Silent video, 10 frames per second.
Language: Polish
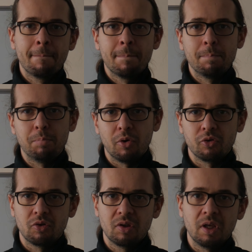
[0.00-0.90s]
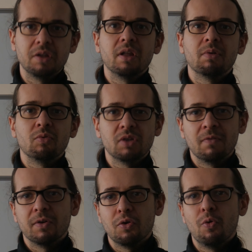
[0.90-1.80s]
bądź jeśli jest ładunkiem
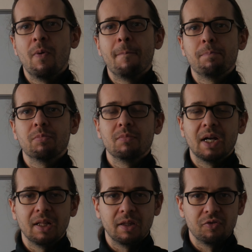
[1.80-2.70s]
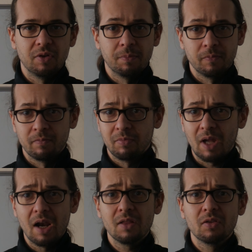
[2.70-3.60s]
w ruchu, magnetycznie.
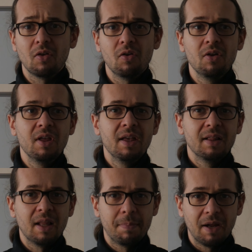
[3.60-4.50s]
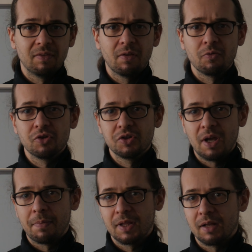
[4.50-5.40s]
Ale to naprawdę są rzeczy
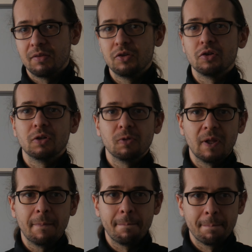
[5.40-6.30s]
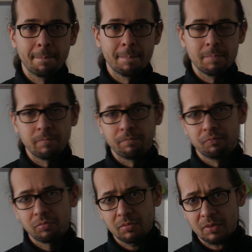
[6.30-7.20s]
abstrakcyjnie trudne.
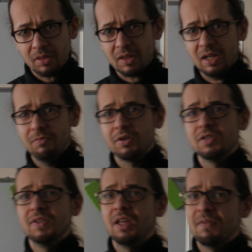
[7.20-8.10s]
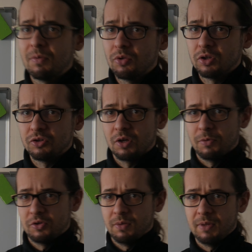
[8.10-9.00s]
Właściwie nie jest Wam to do niczego
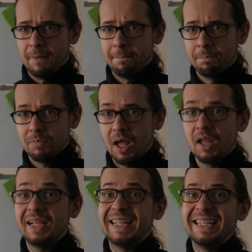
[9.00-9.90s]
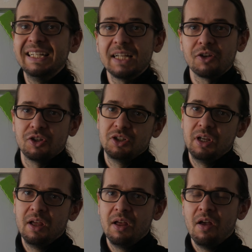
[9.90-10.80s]
potrzebne. Ale kilka rzeczy
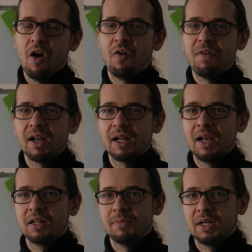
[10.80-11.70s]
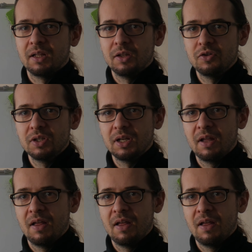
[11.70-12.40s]
o falach elektromagnetycznych